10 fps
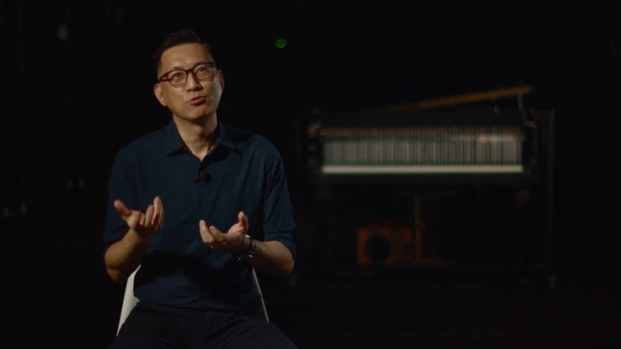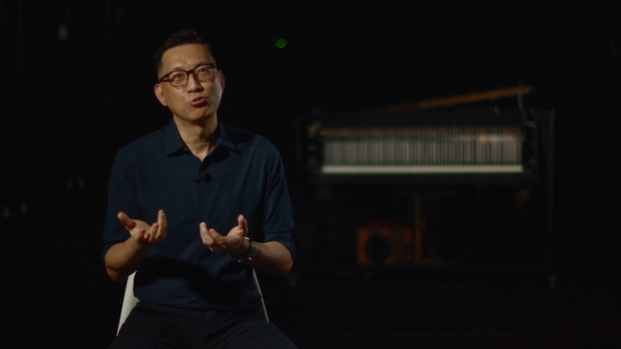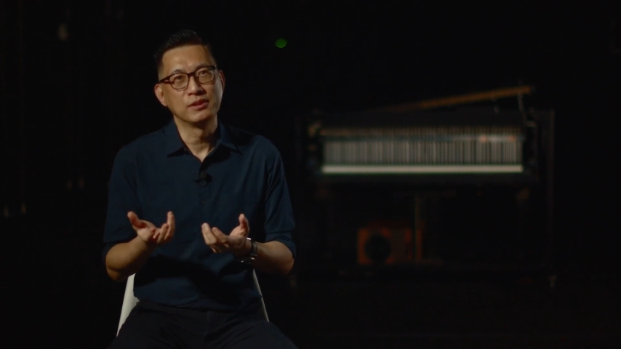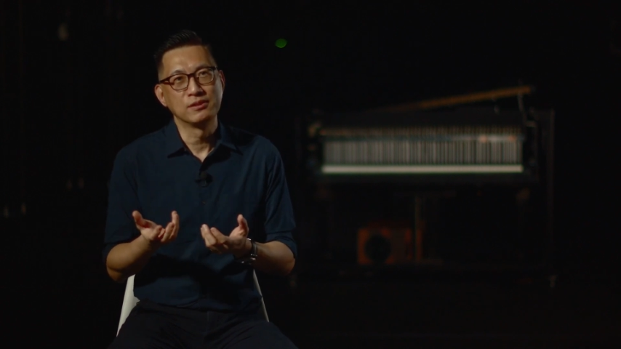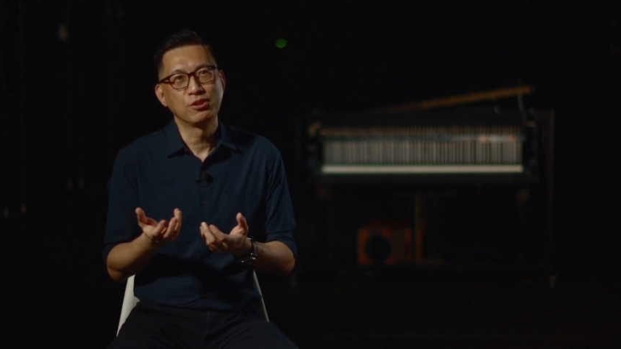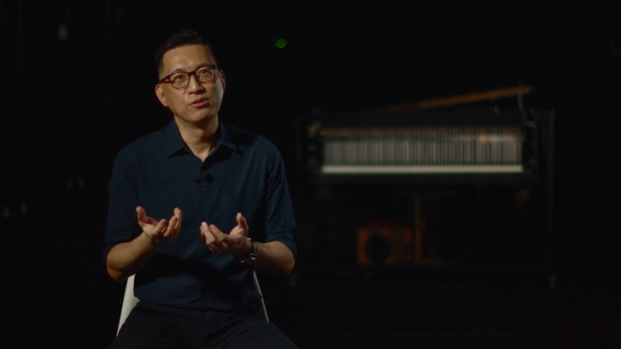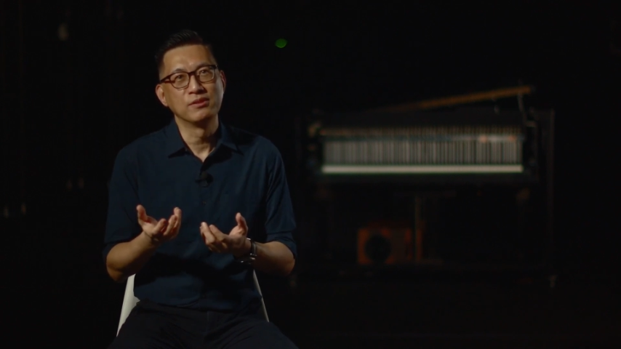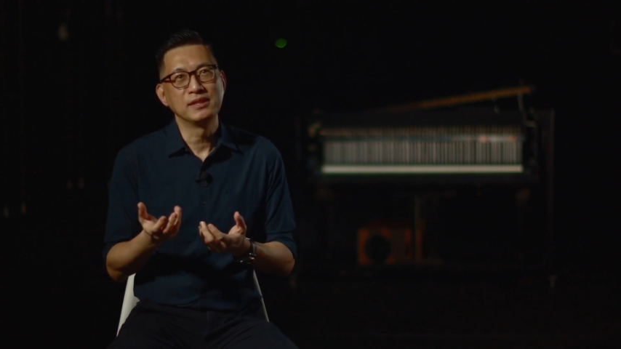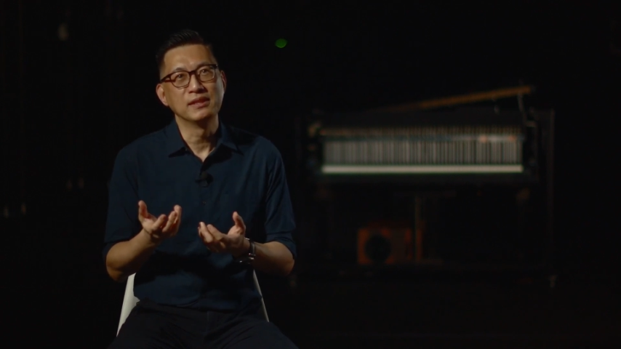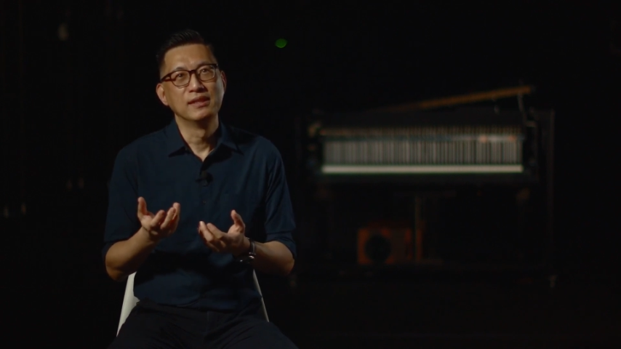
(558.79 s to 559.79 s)
作的动
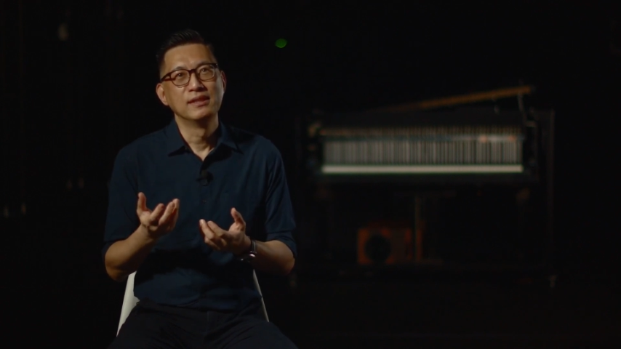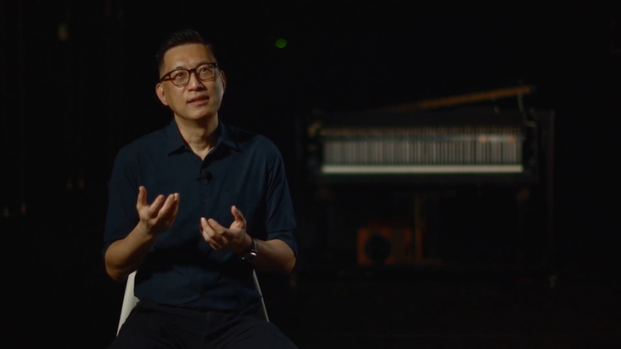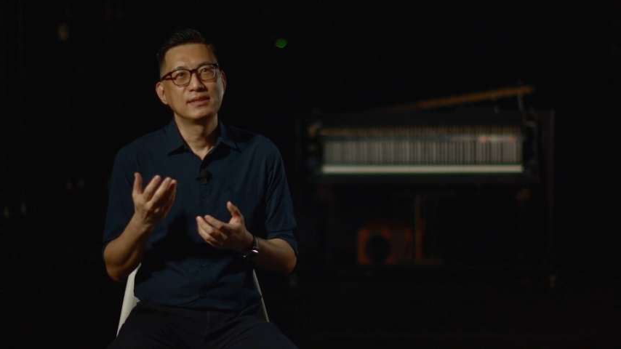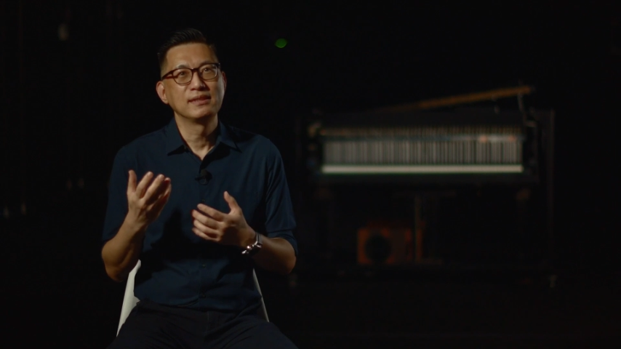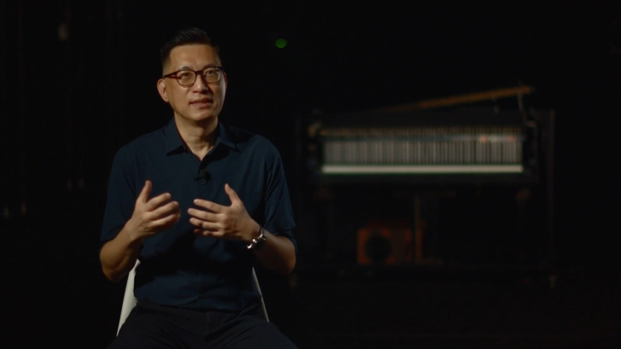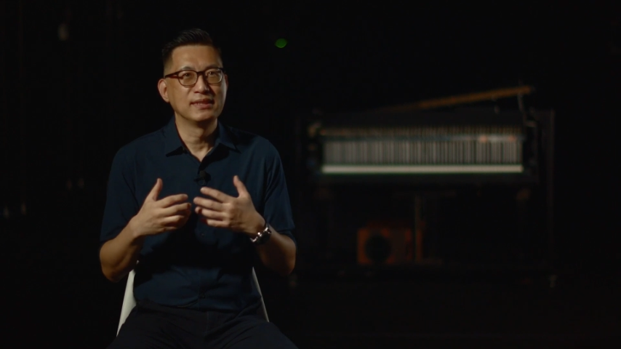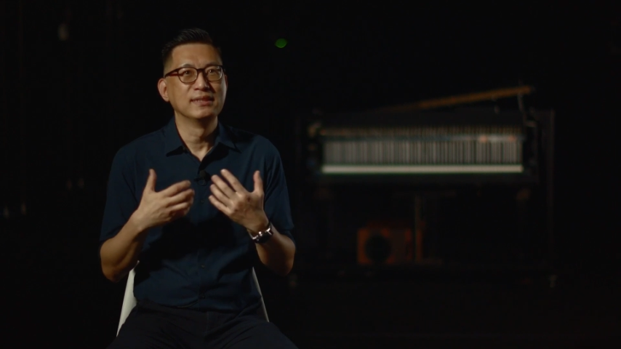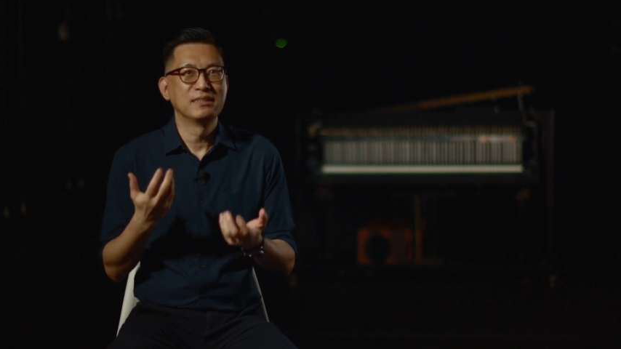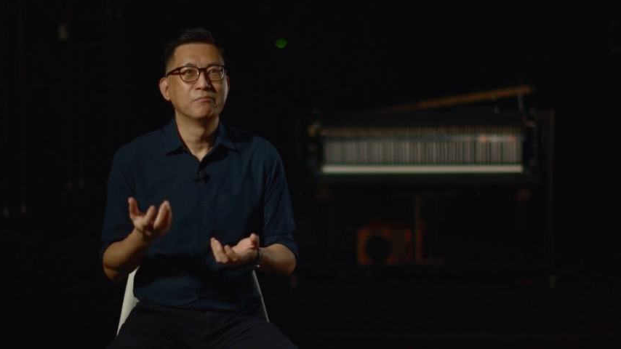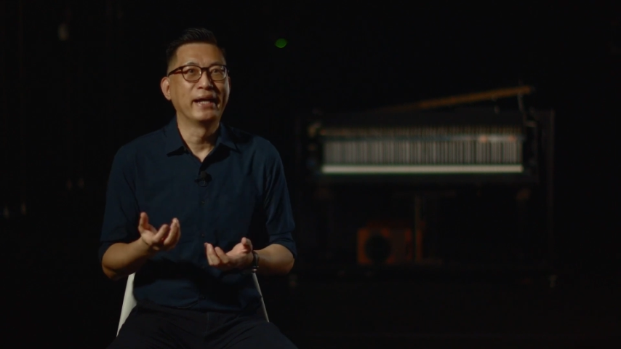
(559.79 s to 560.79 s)
力，这个其实
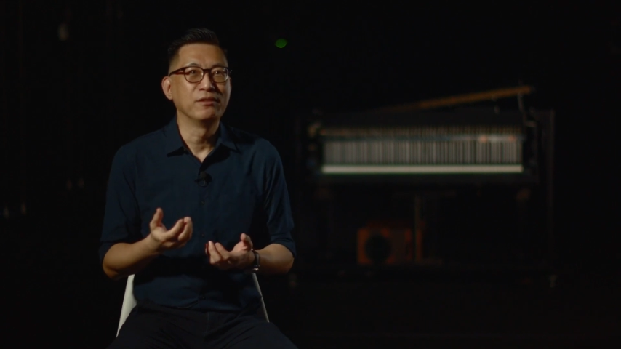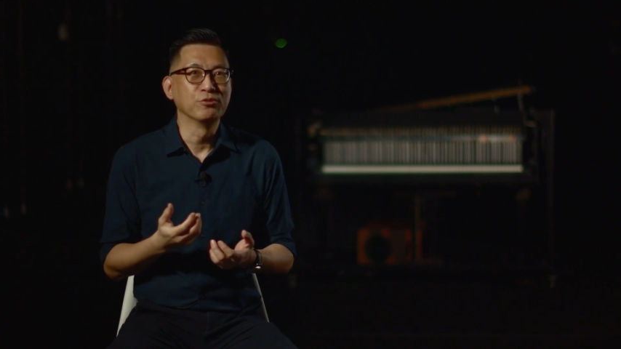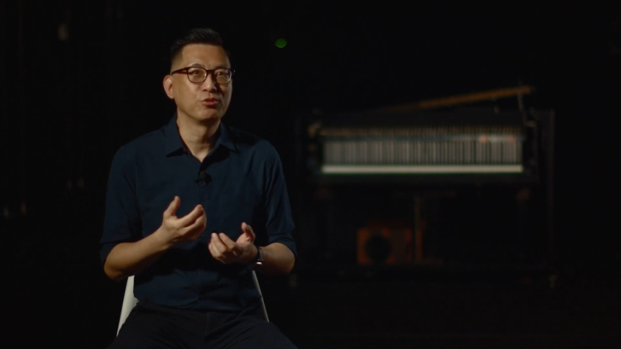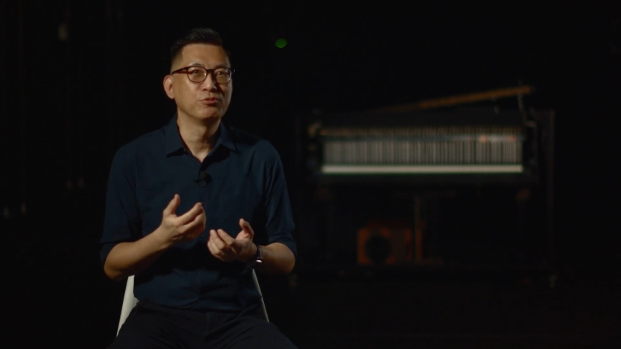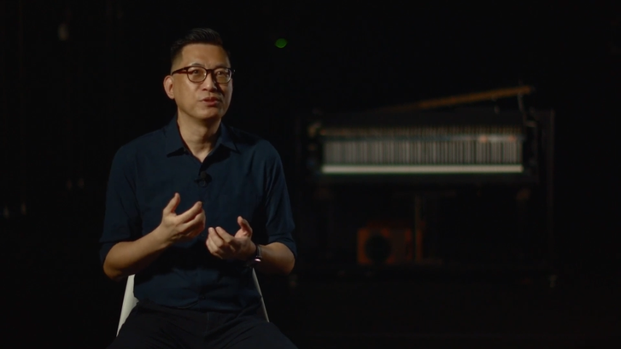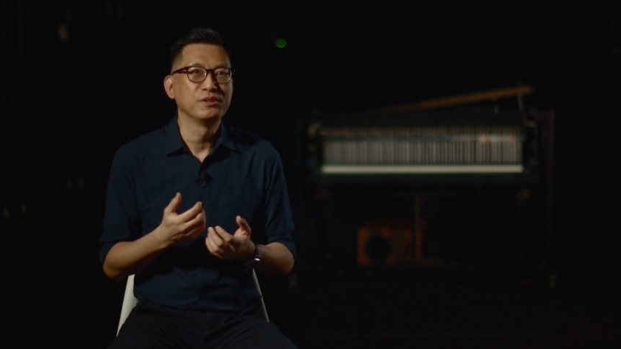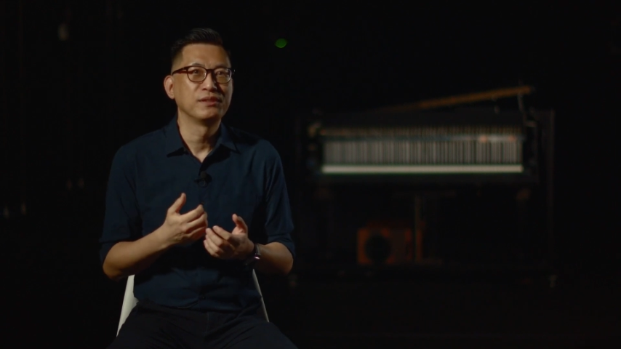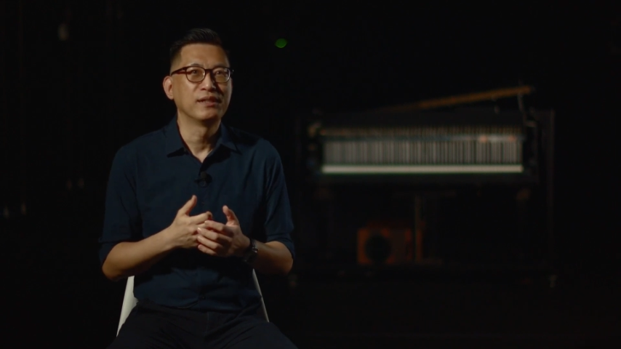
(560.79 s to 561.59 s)
是蛮有趣的。